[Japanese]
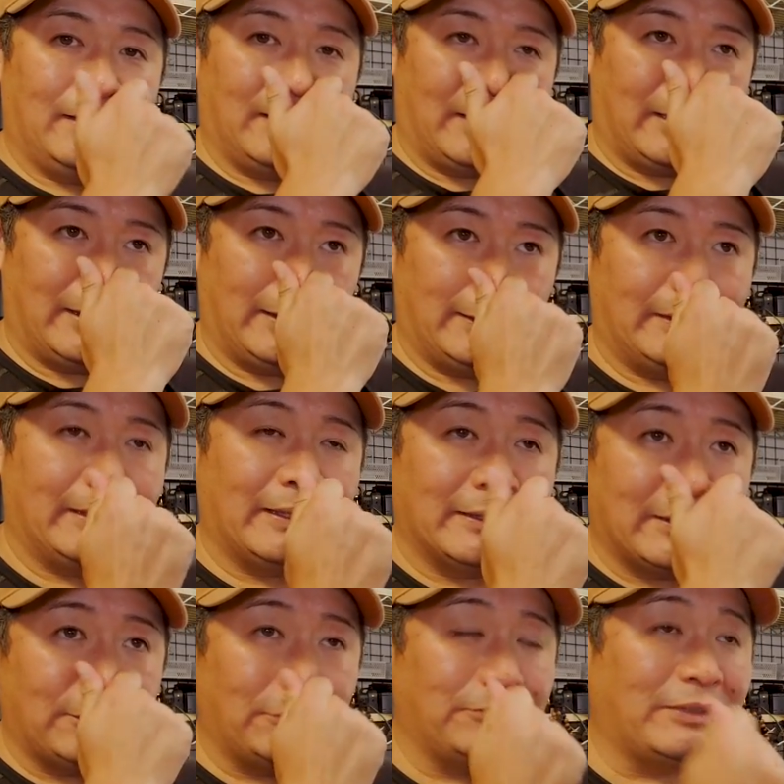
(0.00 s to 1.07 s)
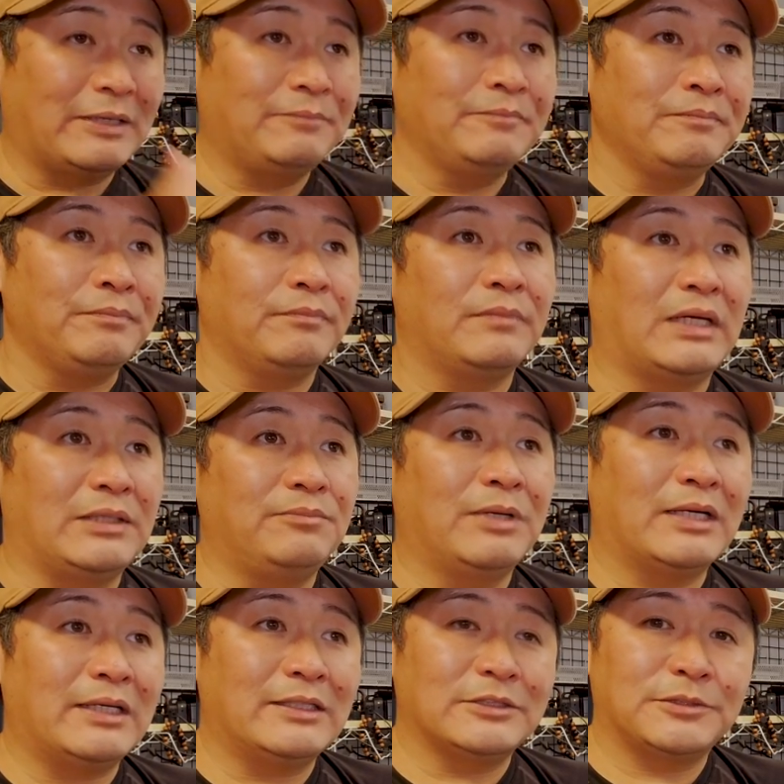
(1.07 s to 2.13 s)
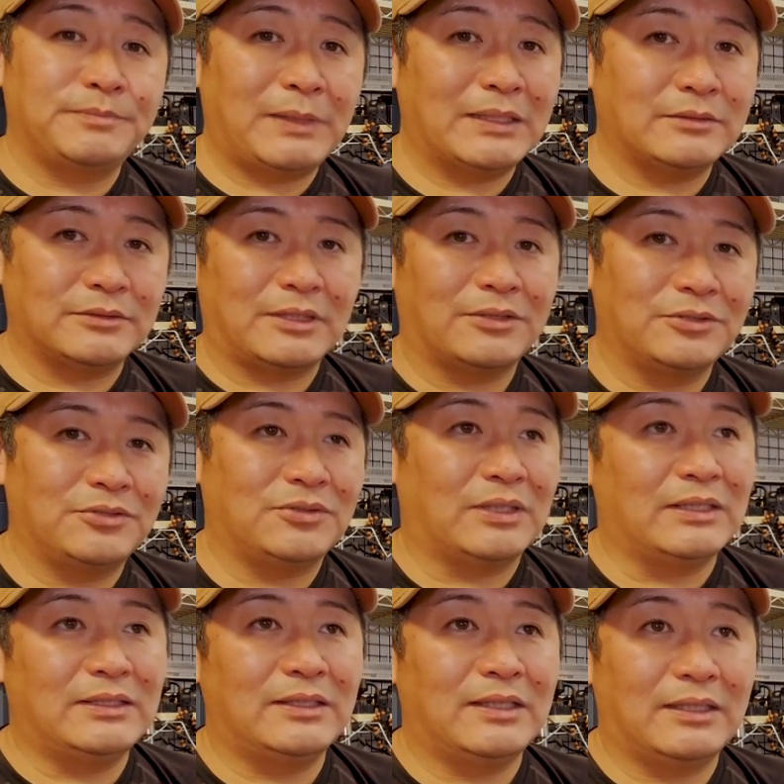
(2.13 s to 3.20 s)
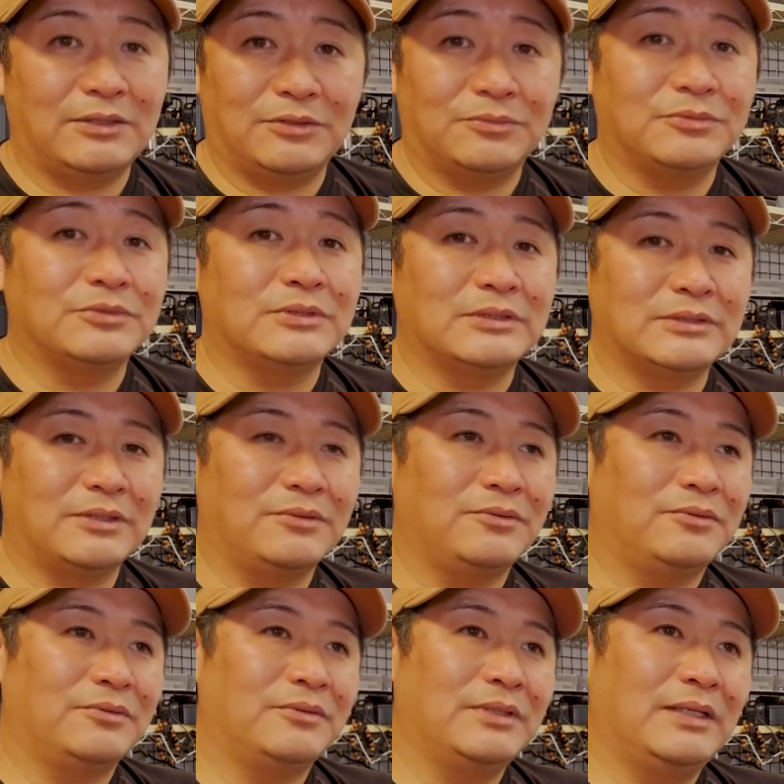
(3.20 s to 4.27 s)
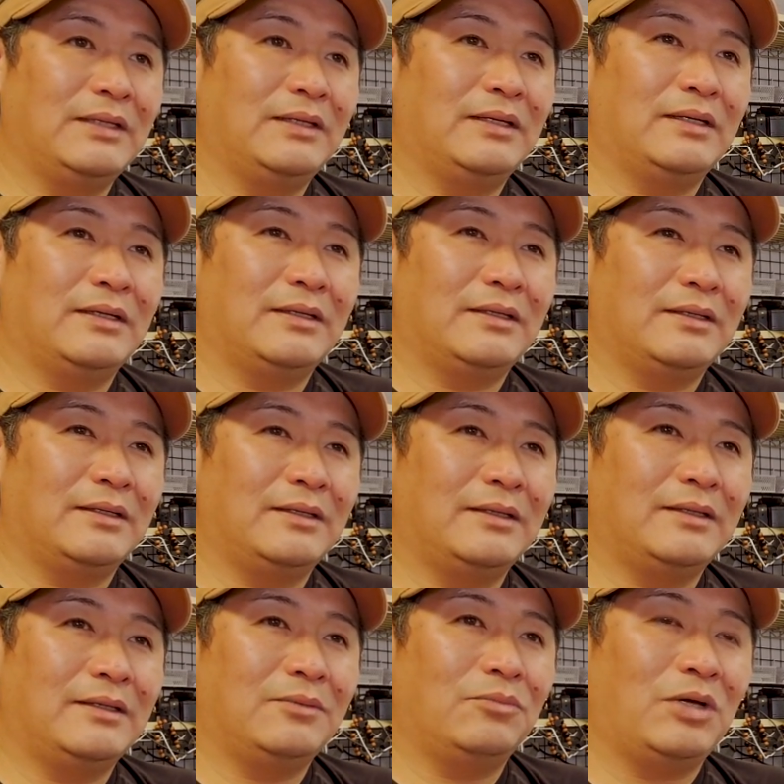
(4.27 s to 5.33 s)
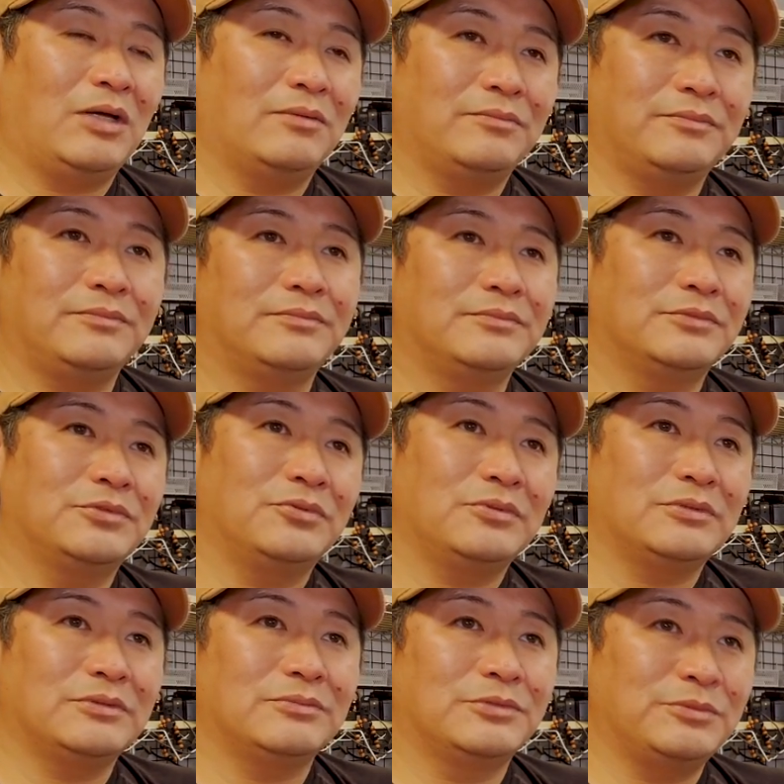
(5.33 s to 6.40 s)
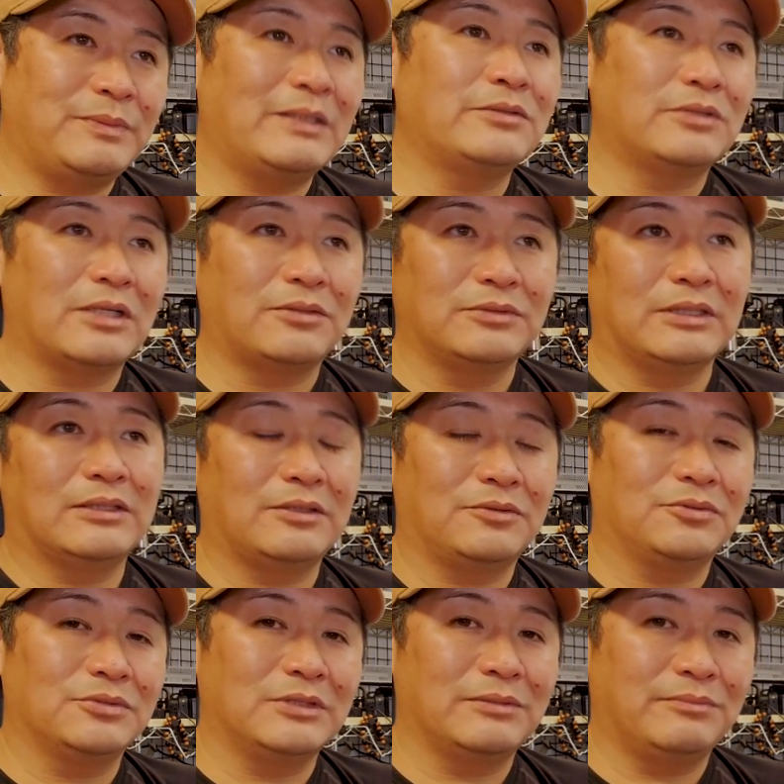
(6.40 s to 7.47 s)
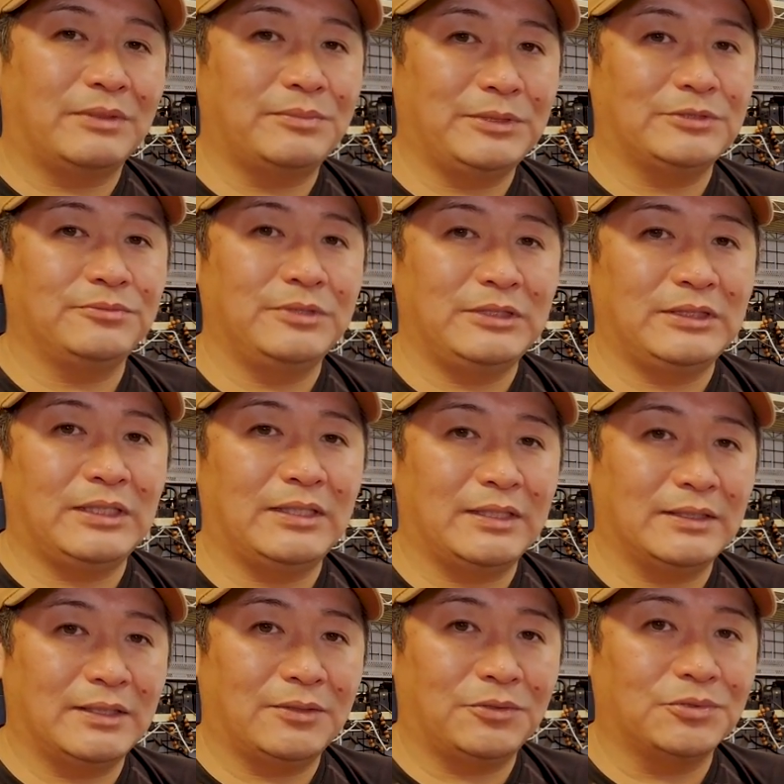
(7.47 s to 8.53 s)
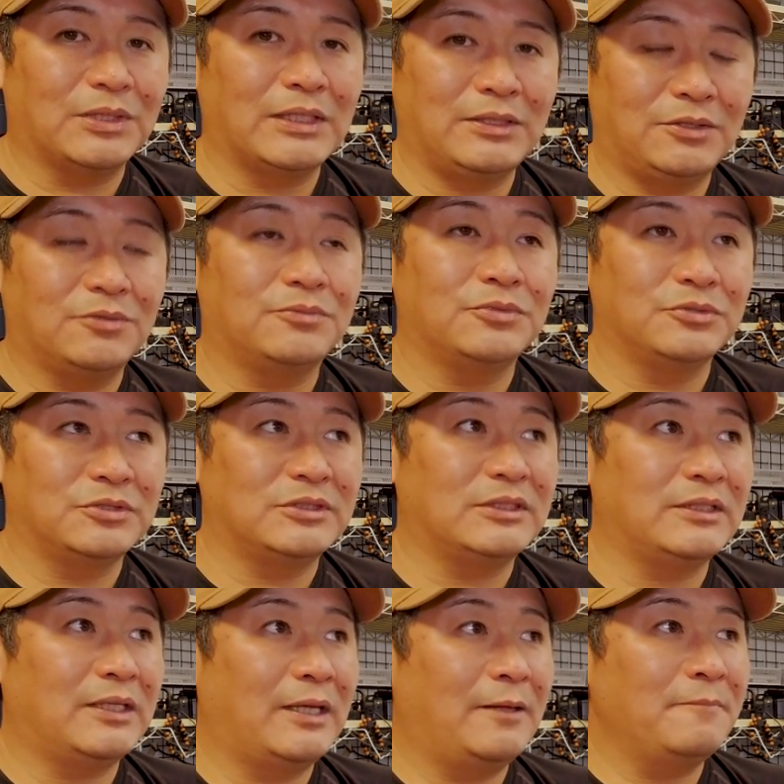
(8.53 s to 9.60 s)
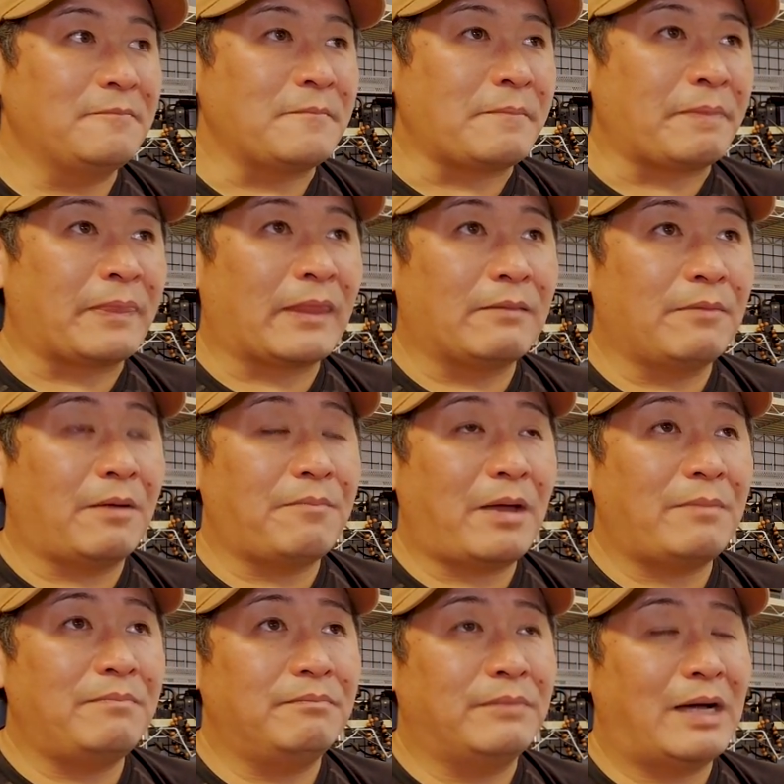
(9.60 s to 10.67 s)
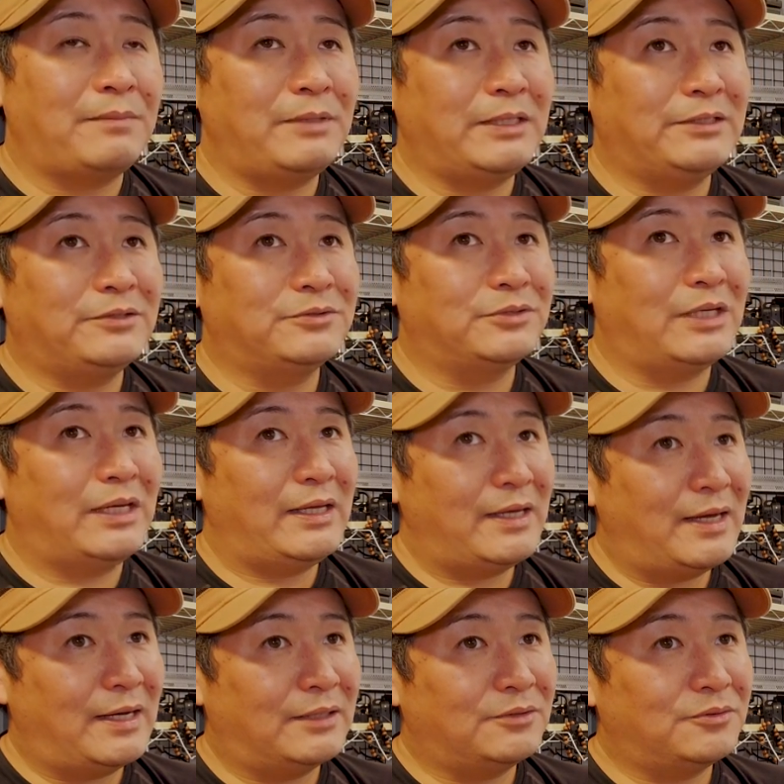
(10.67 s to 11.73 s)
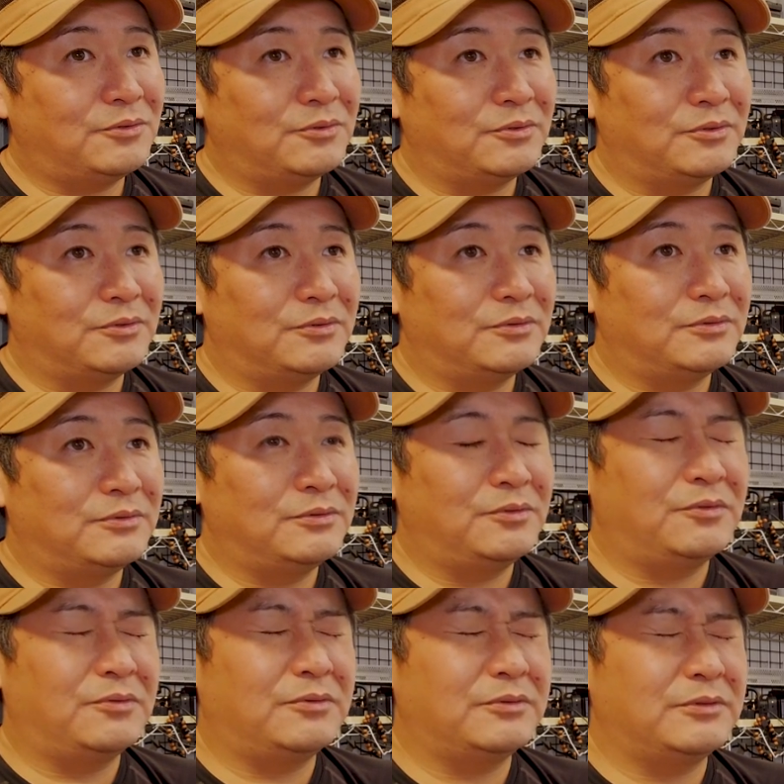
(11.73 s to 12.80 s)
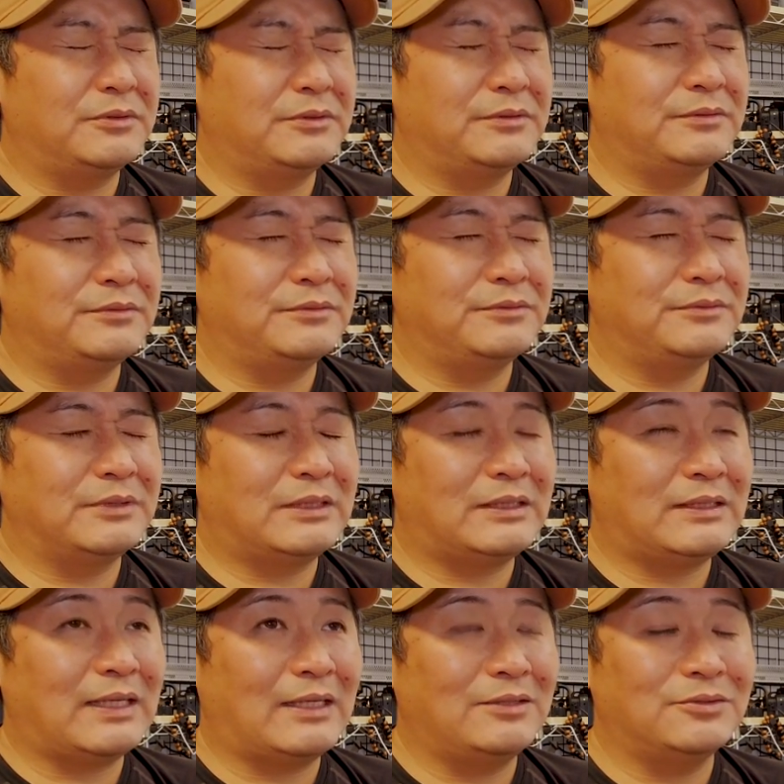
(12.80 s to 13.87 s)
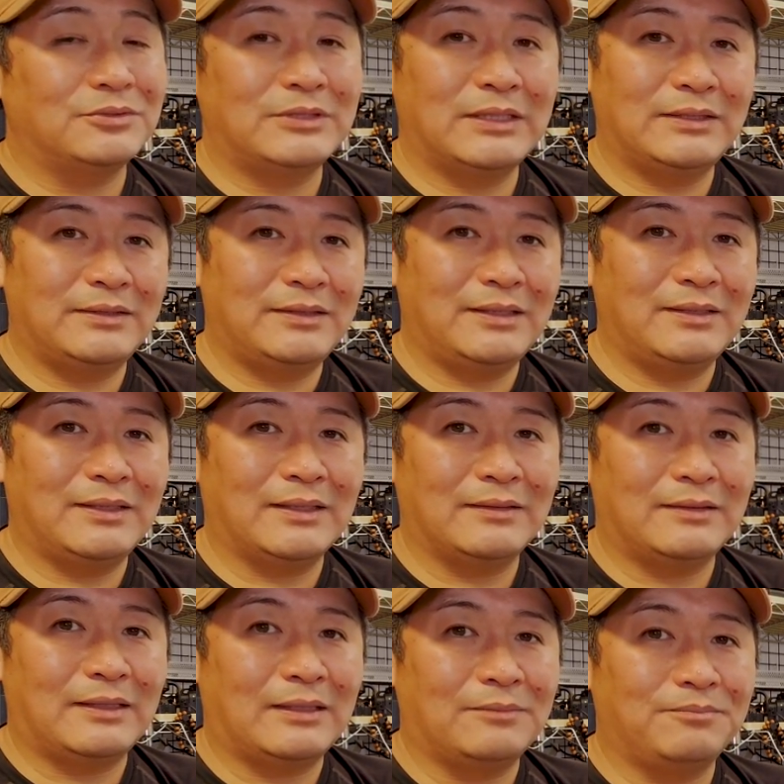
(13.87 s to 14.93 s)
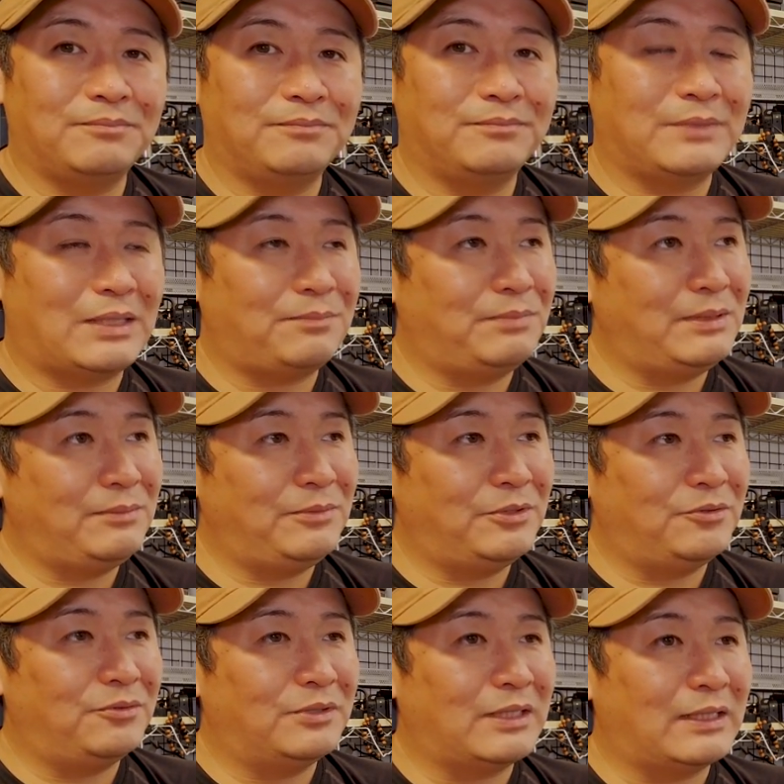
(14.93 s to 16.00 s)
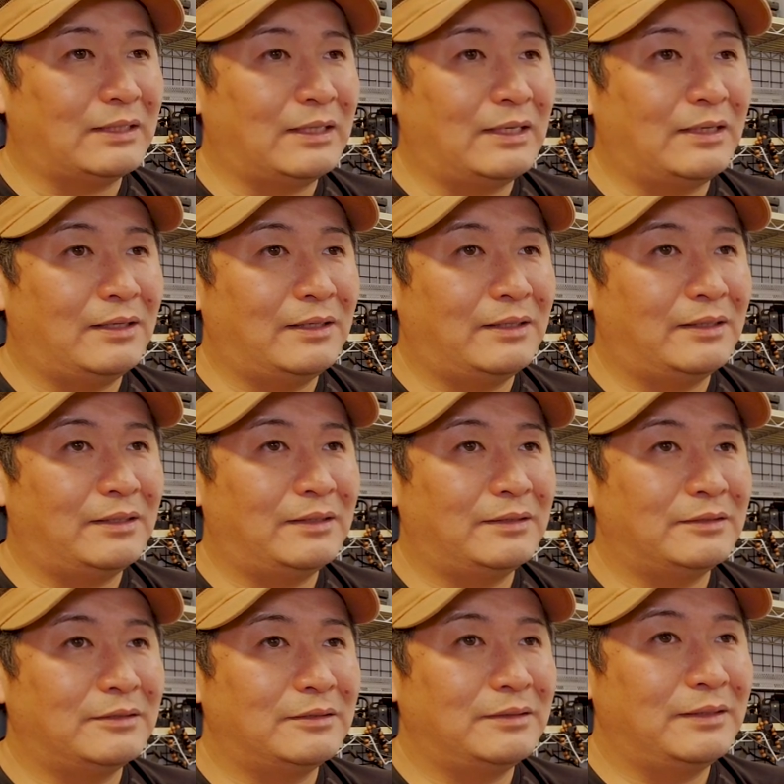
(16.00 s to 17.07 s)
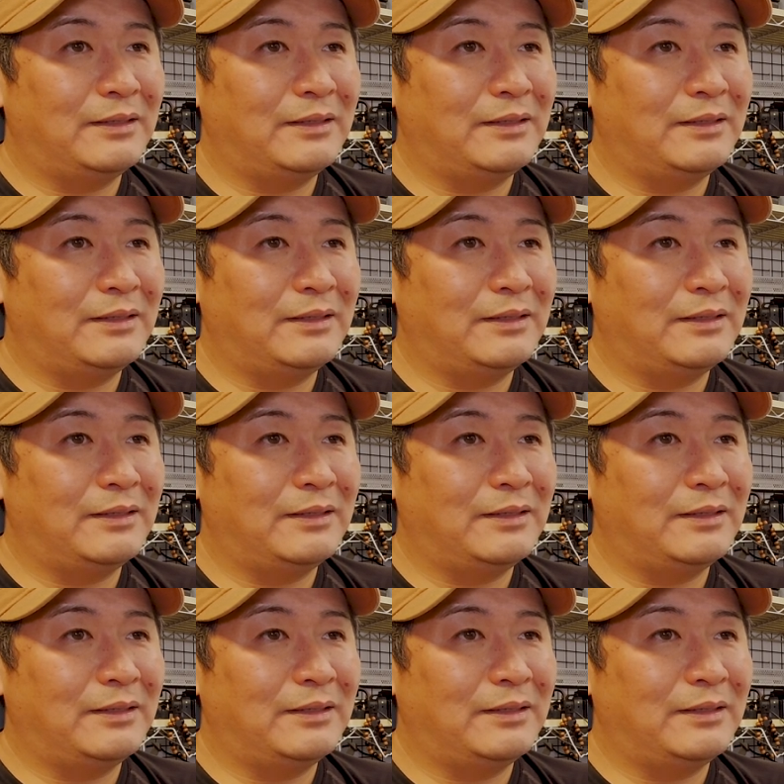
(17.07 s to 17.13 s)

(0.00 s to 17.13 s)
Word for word: はい。だから例えば、まあ今からスパーク買う人はいてないと思うんですけど、えー、まあ、そスパーク買うんだったら当然マビックミニ選んだ方がいいと思うし、まあ、マビックエアーとの、うん、機体の選定だったら、まあ微妙かな